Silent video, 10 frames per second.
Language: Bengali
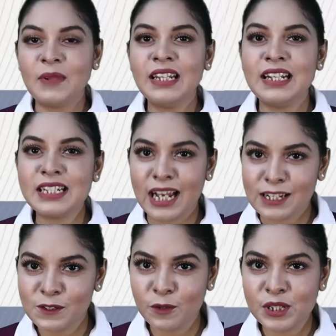আপনাদের
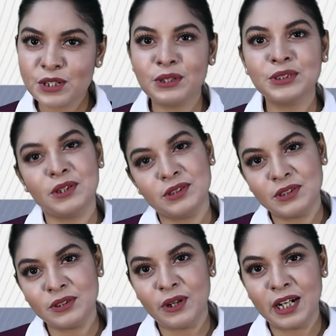স্বাস্থ্য বিষয়ে
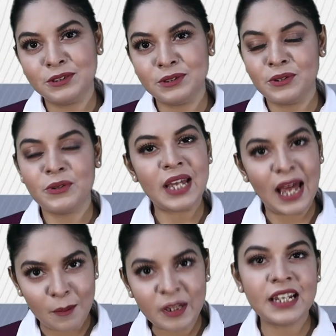সচেতন করার জন্যই
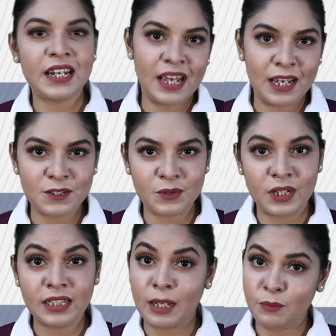আমাদের এই আয়োজন
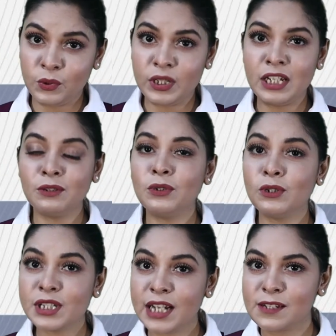তাই প্রতিনিয়ত
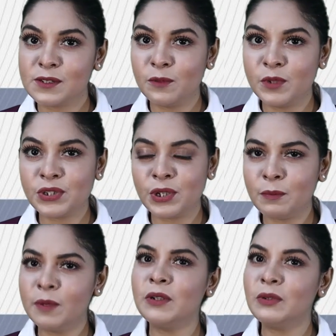স্বাস্থ্য বিষয়ে
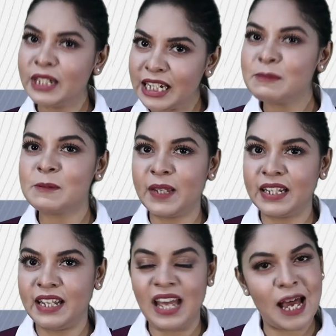বিভিন্ন টিপস
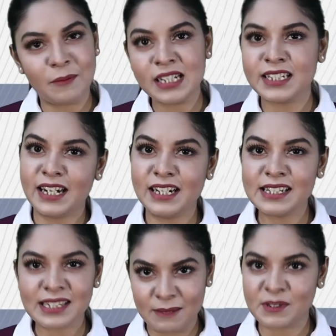পেতে আমাদের
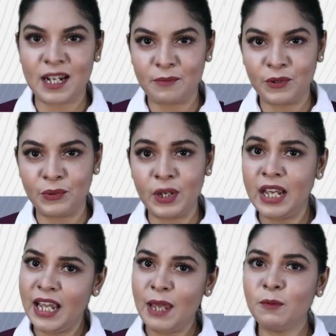চ্যানেলটি সাবস্ক্রাইব করুন
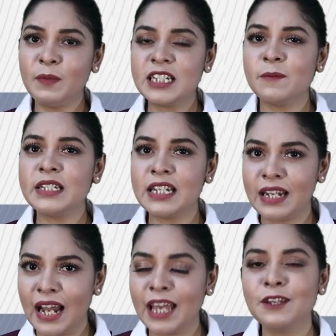এবং বেশি বেশি
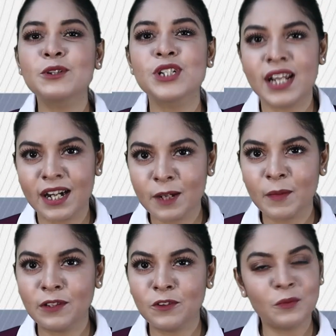লাইক ও শেয়ারের
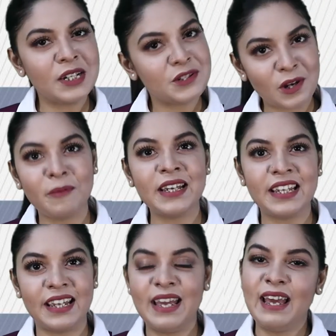মাধ্যমে
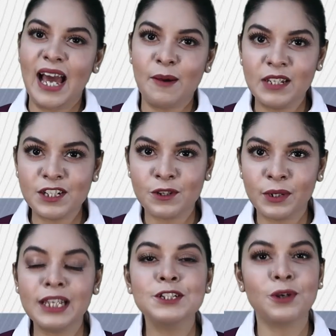সবাইকে আমাদের
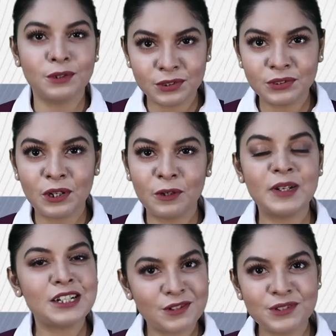সঙ্গে সংযুক্ত
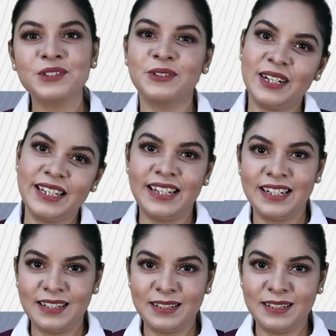হবার সুযোগ করে দিন